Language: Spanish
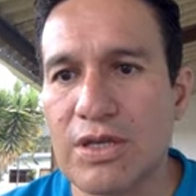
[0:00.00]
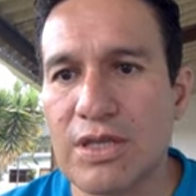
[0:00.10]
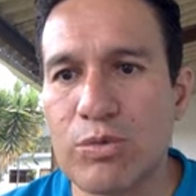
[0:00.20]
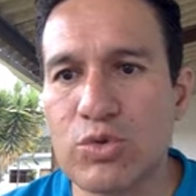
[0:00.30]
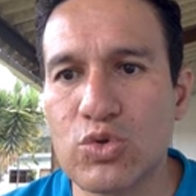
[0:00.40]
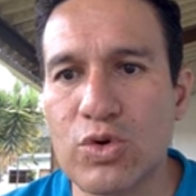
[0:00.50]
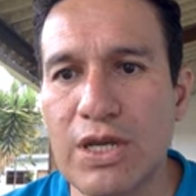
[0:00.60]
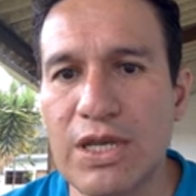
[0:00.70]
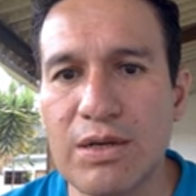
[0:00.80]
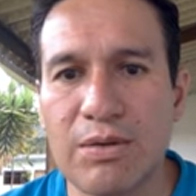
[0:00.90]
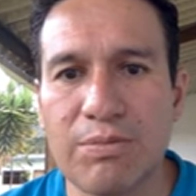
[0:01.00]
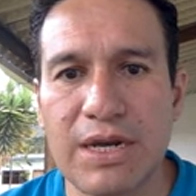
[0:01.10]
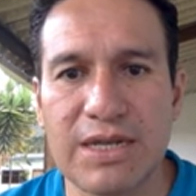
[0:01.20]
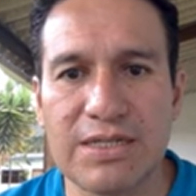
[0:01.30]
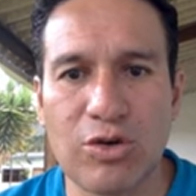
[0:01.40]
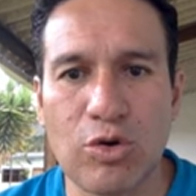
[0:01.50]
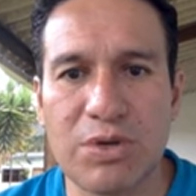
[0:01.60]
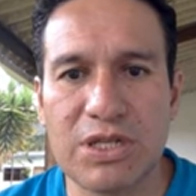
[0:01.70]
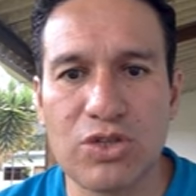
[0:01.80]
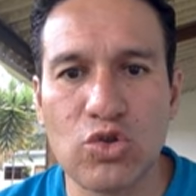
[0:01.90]
Damos un clic para que se
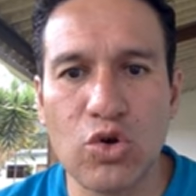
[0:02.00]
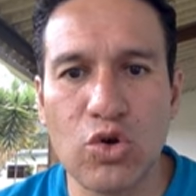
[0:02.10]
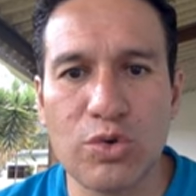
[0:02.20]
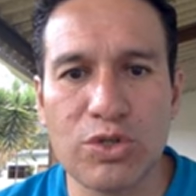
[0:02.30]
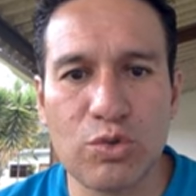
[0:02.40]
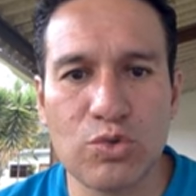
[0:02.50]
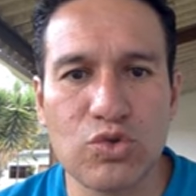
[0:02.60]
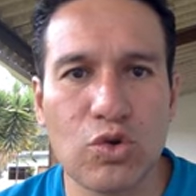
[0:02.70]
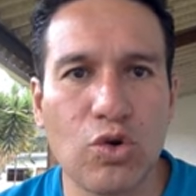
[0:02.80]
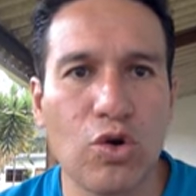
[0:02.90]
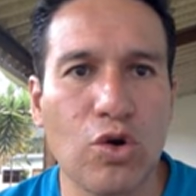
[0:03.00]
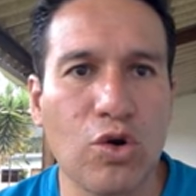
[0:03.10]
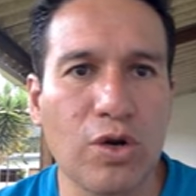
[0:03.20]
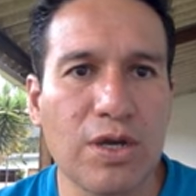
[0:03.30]
convierte todo esto en un solo color.